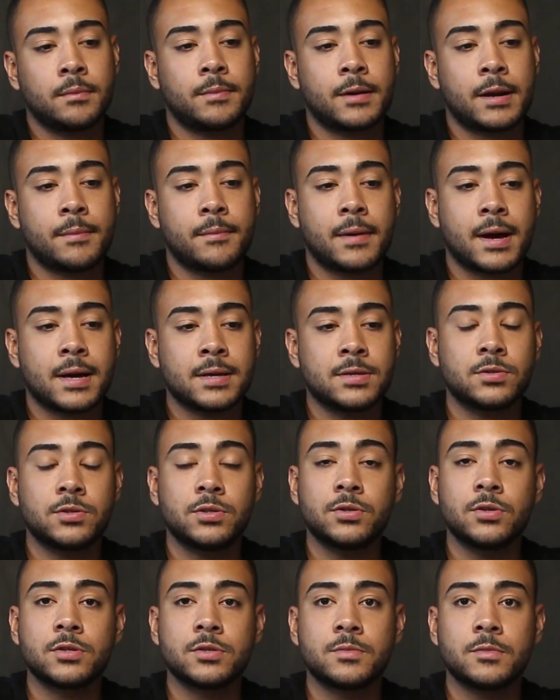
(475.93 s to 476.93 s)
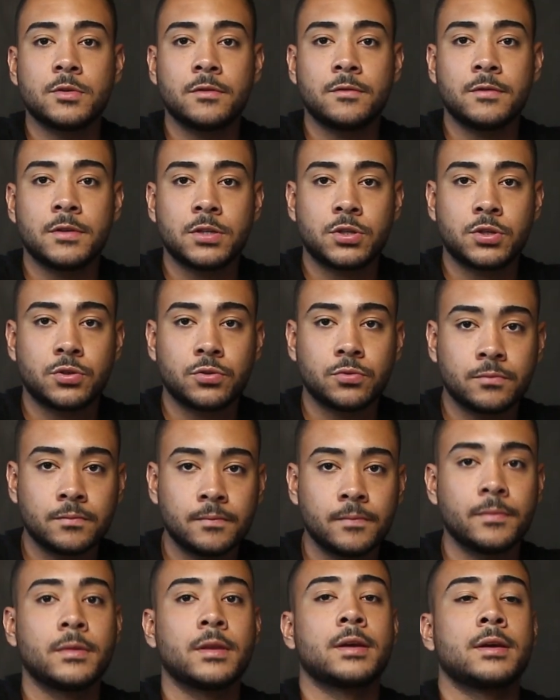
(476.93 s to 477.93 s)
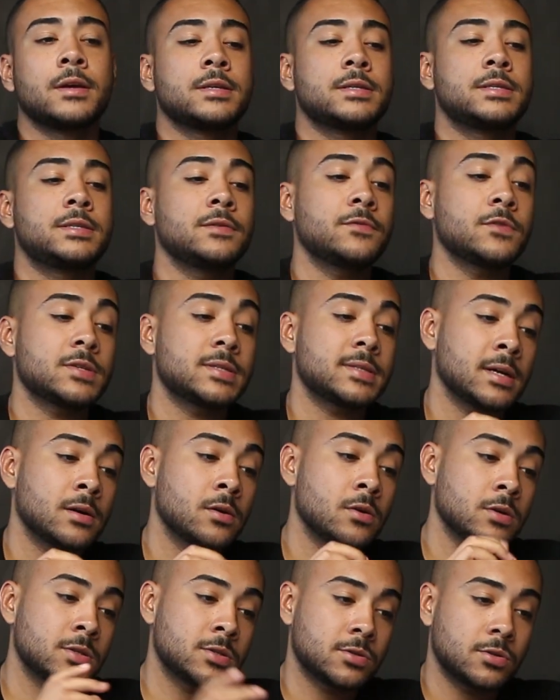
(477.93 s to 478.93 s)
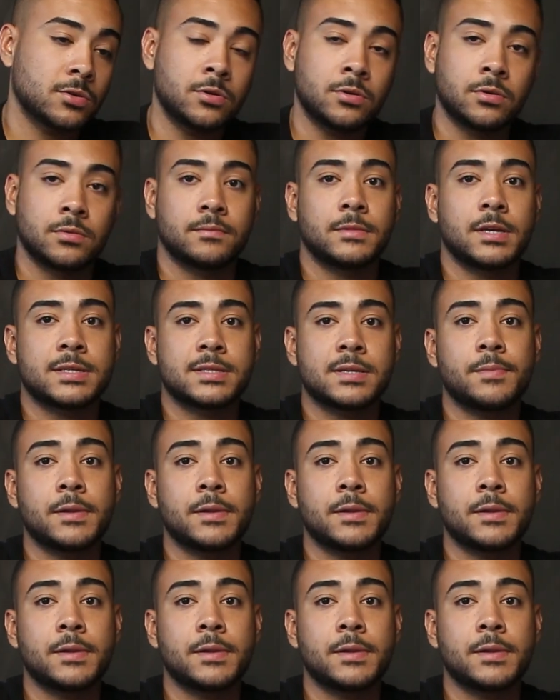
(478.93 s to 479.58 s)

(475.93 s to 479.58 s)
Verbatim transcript: para março de 2021. Se você gostou dessa